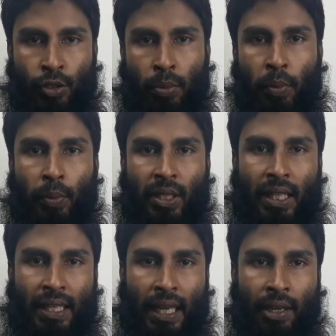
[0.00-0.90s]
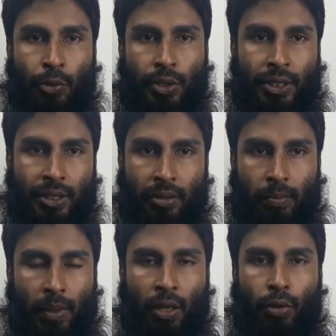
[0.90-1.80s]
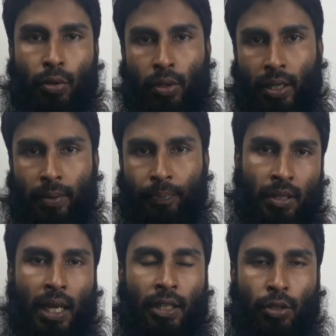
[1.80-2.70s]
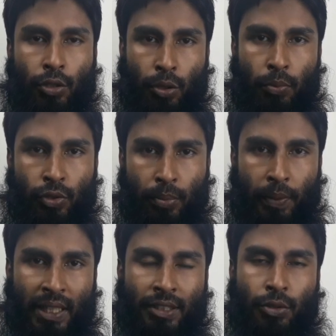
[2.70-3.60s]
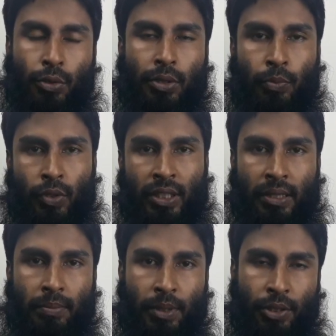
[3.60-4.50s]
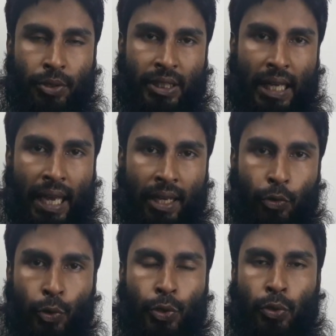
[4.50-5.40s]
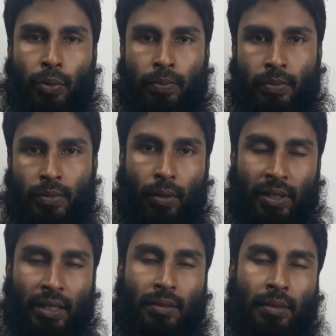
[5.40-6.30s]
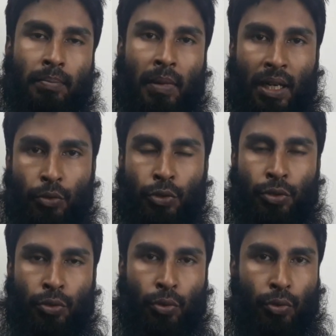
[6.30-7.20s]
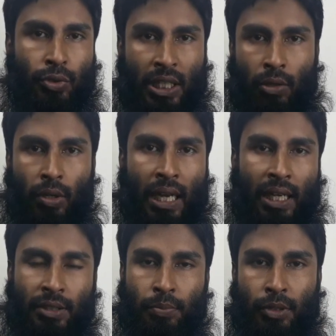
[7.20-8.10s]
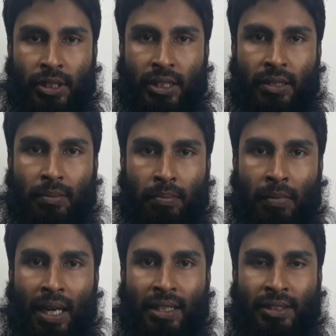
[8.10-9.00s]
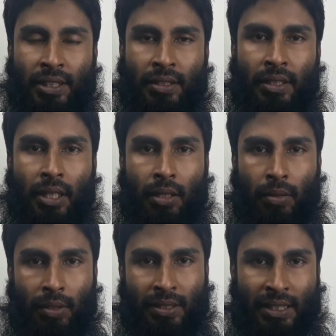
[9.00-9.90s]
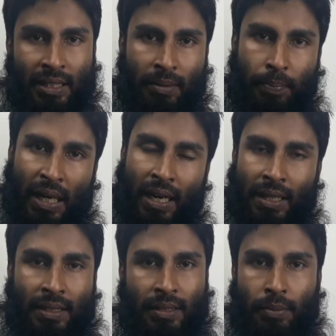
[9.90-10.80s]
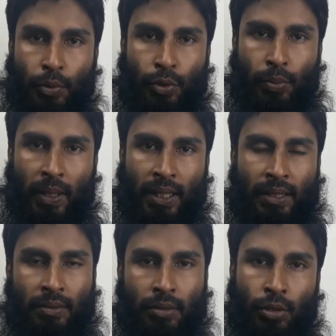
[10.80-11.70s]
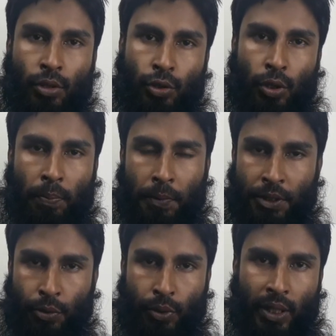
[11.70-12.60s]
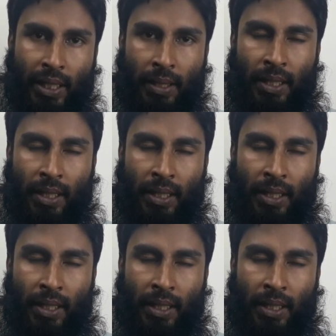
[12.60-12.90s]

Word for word: সম্ভাবনা থাকে একই জিনের বাহক হওয়া আসলে সমস্ত প্রাণী জগতের মধ্যে বিষয়টি একই রকম অর্থাৎ মানুষ গরু ছাগল হাঁস মুরগি মাছ অর্থাৎ যাদের প্রাণ আছে পশু পাখি সব কিছুরই